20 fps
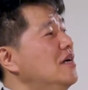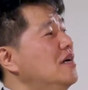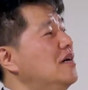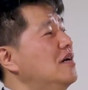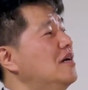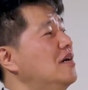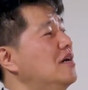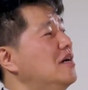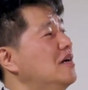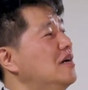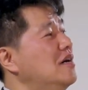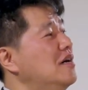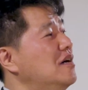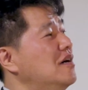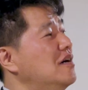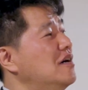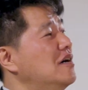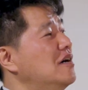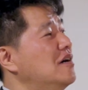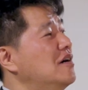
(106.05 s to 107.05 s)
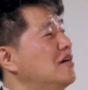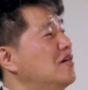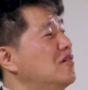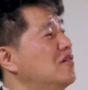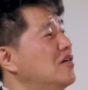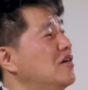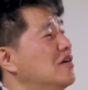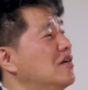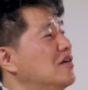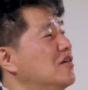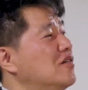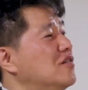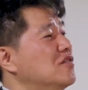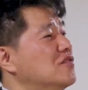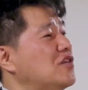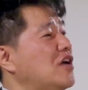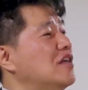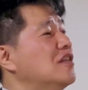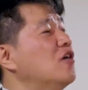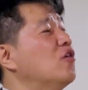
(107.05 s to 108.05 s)
어,
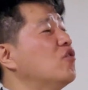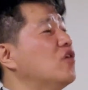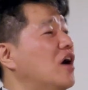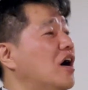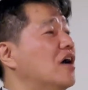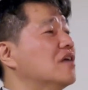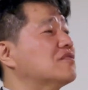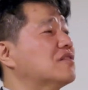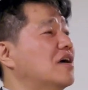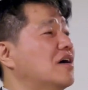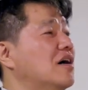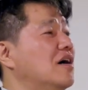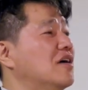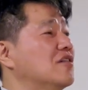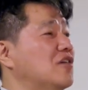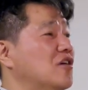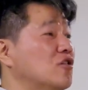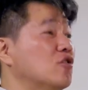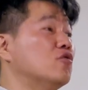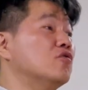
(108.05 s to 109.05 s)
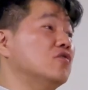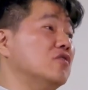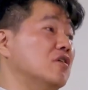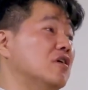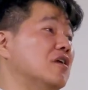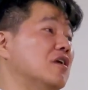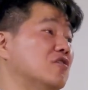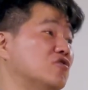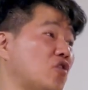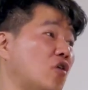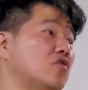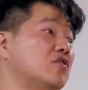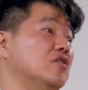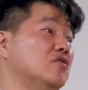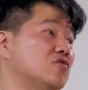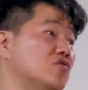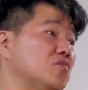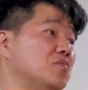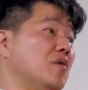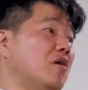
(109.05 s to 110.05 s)
산에 올라왔다가 내려오는 길에 절이
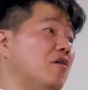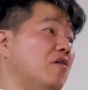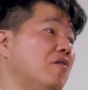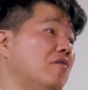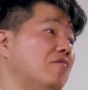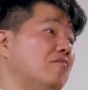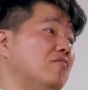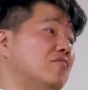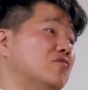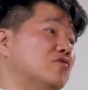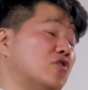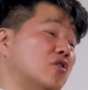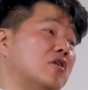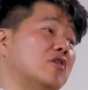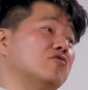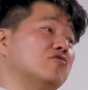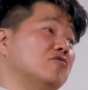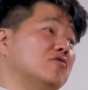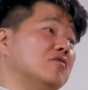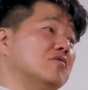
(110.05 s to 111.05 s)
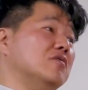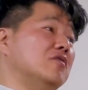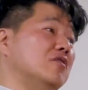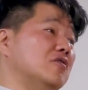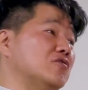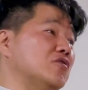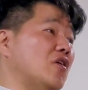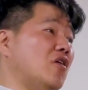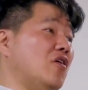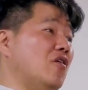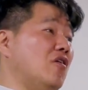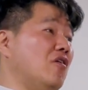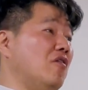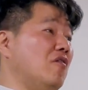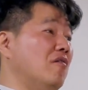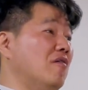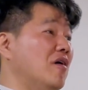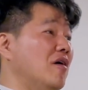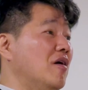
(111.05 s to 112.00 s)
있으면 절에 들러서